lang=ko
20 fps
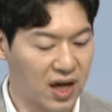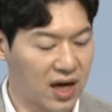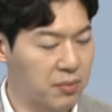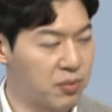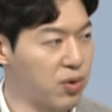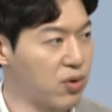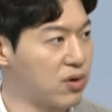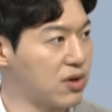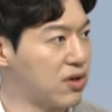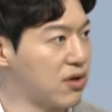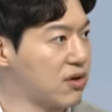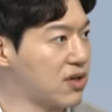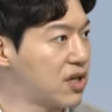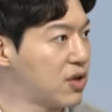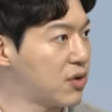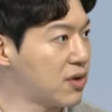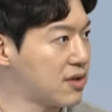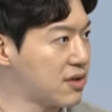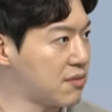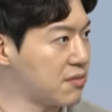낙폭을 더
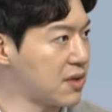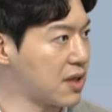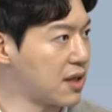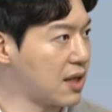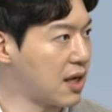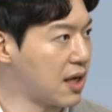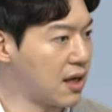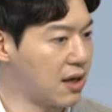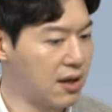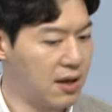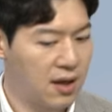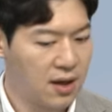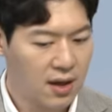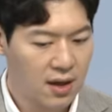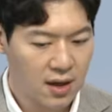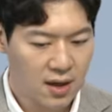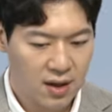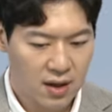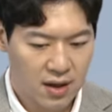키웠습니다. 네.